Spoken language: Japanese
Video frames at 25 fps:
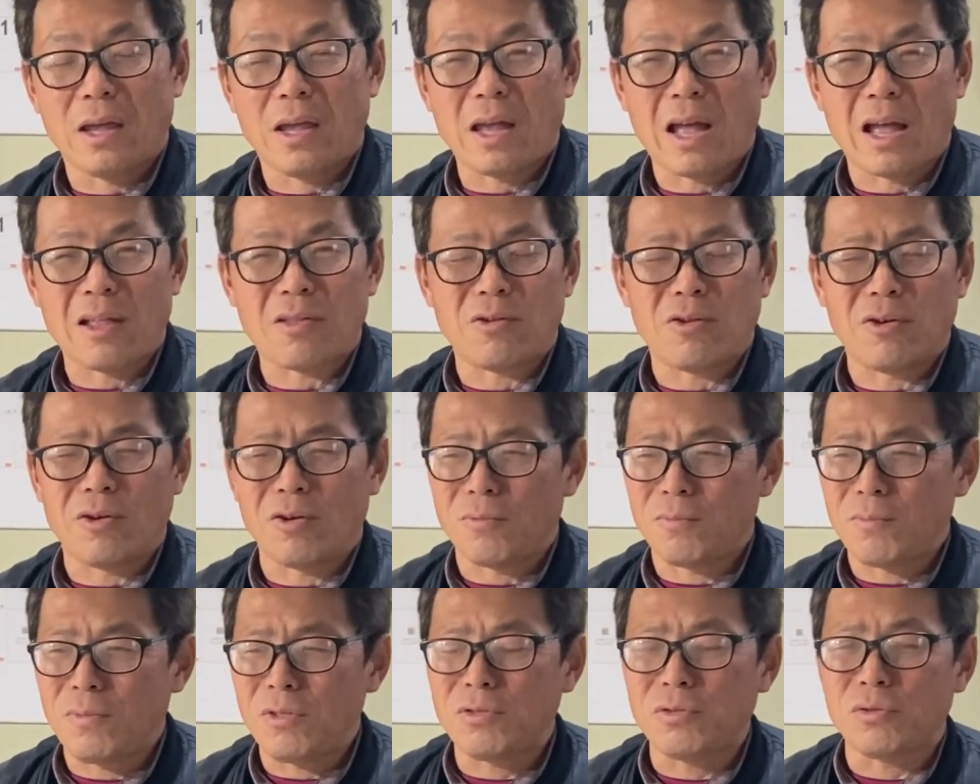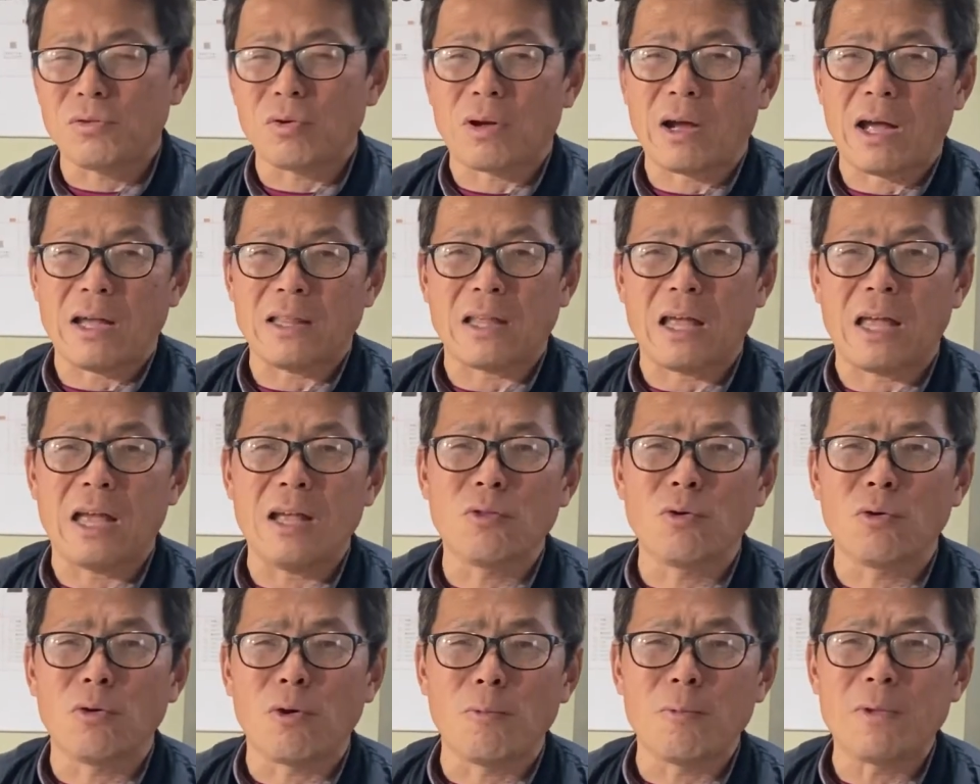あの水とか入って
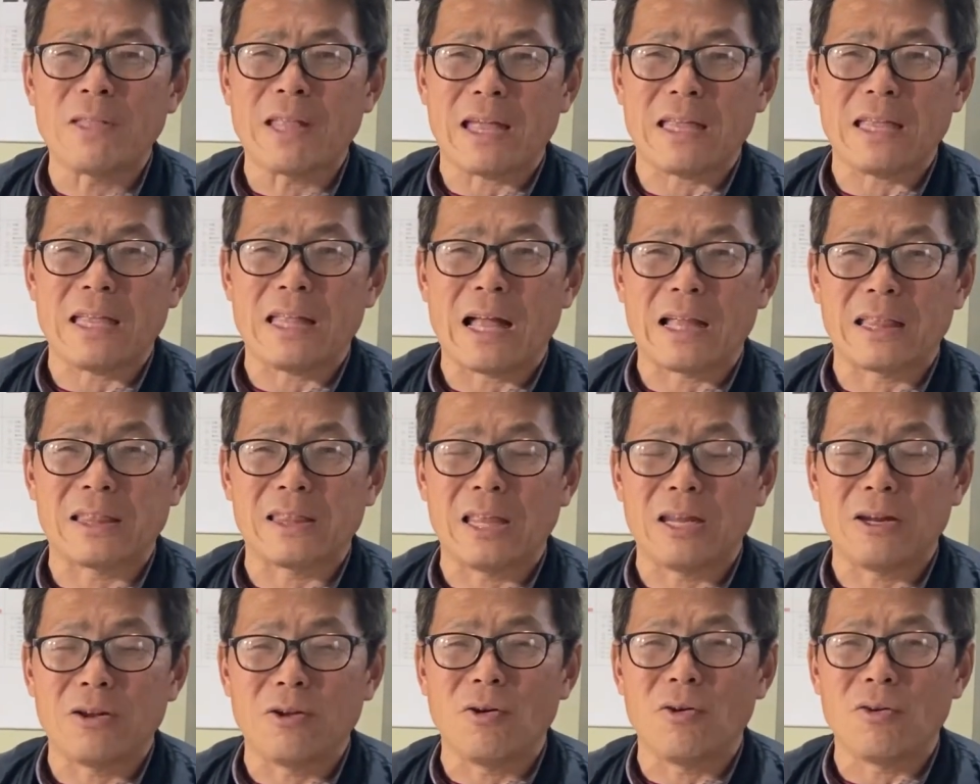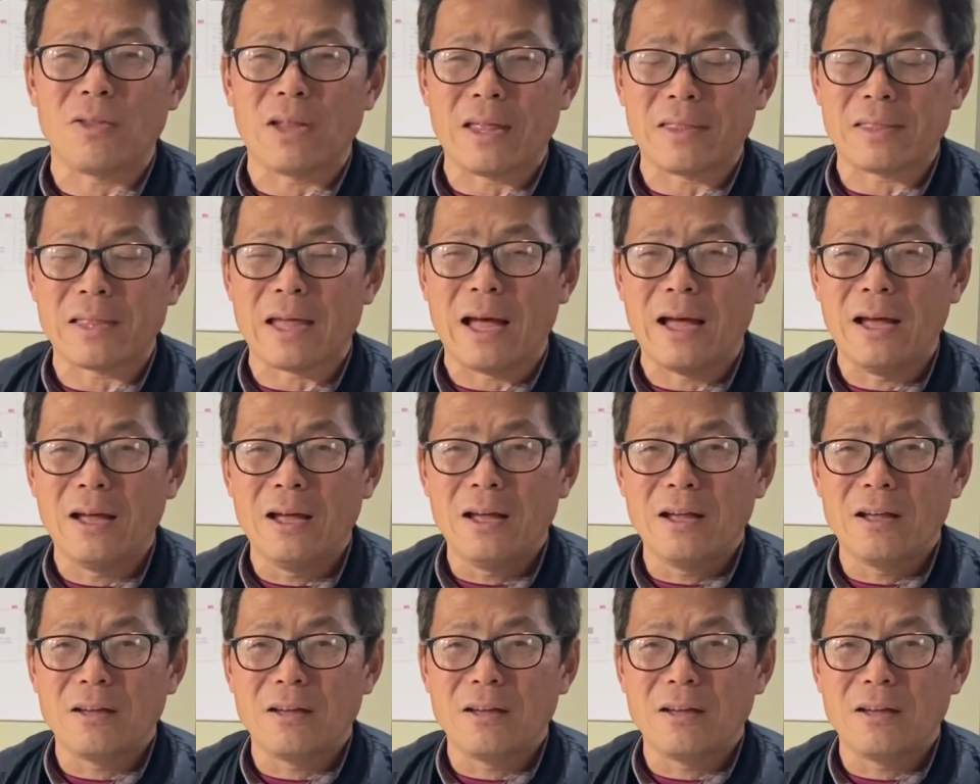ヘドロみたいになってるようなさ